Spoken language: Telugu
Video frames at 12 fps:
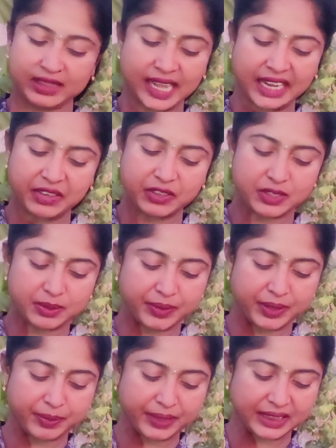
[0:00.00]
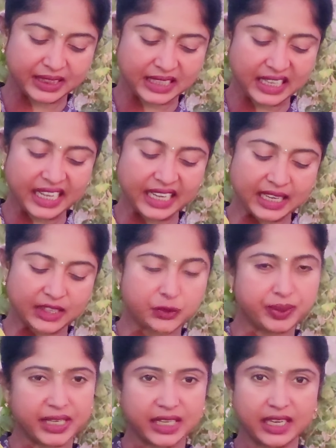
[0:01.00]
దానికోసం మీరు పెద్దగా ఏం ఖర్చు
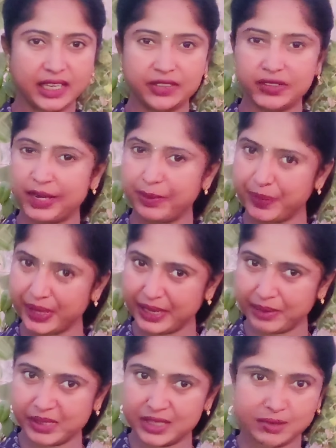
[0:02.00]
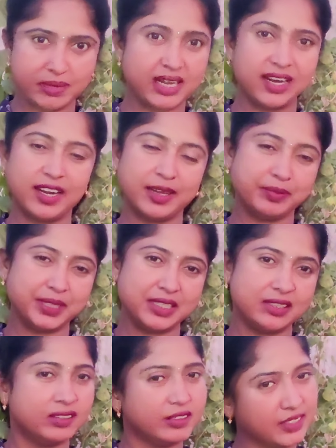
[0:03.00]
పెట్టక్కర్లేదు ఎన్పీకే మిక్స్ బనానా
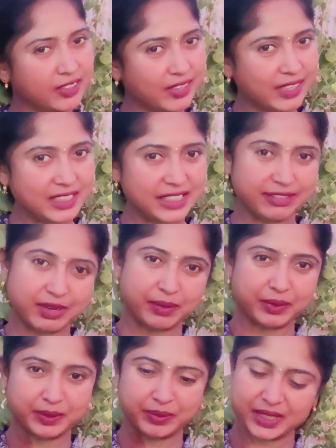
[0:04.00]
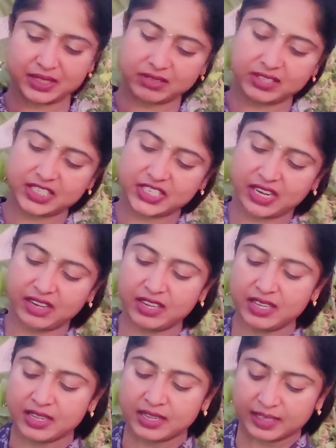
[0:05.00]
మిక్స్ ఈ యొక్క జీవామృతం తీసుకుంటే చాలు
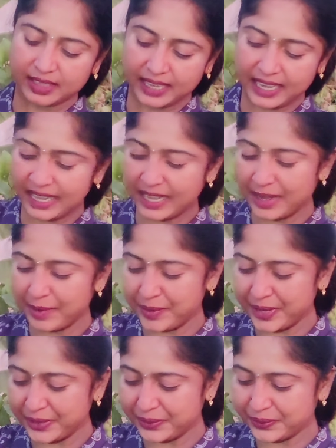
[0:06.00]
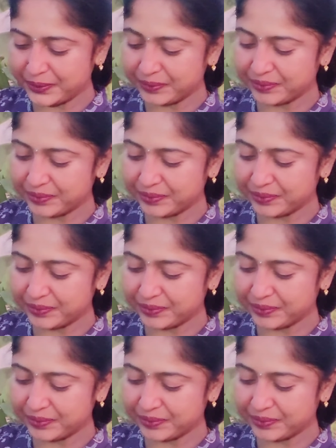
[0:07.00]
ఇలా మీరు